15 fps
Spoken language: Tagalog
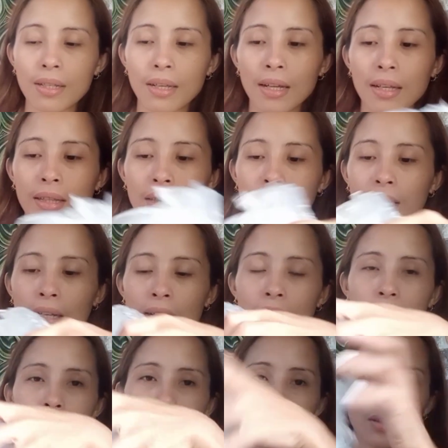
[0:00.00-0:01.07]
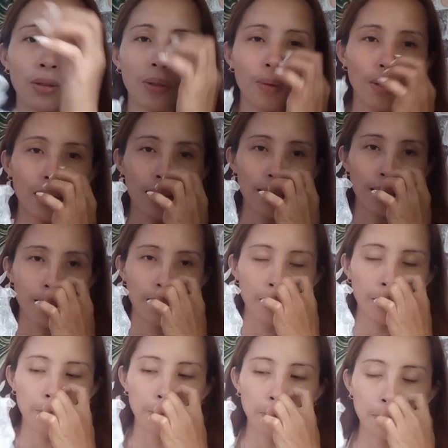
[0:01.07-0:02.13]
Ayan. Sakto yung
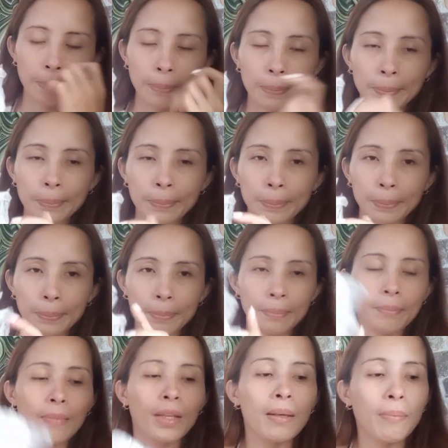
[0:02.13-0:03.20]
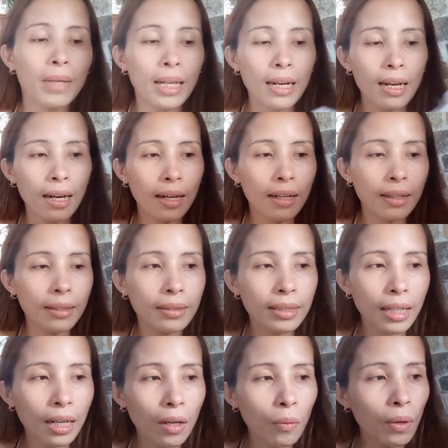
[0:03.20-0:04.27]
kanyang bilang.
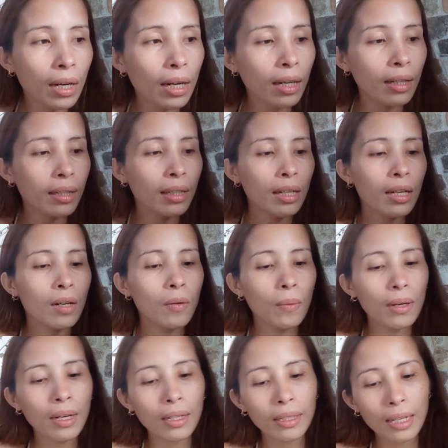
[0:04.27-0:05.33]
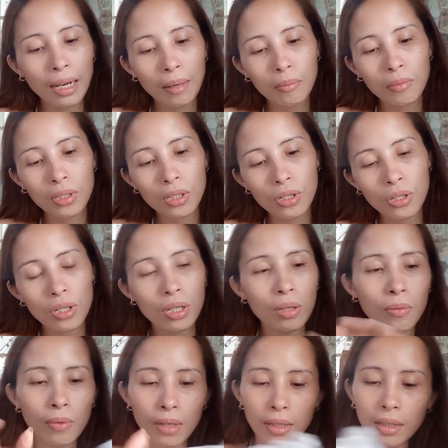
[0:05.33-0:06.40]
Tsaka walang, walang damage.
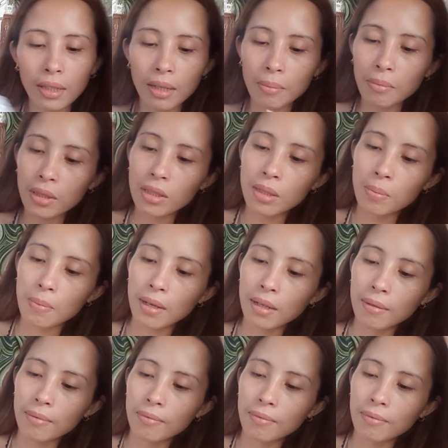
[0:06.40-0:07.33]
Walang damage. Man.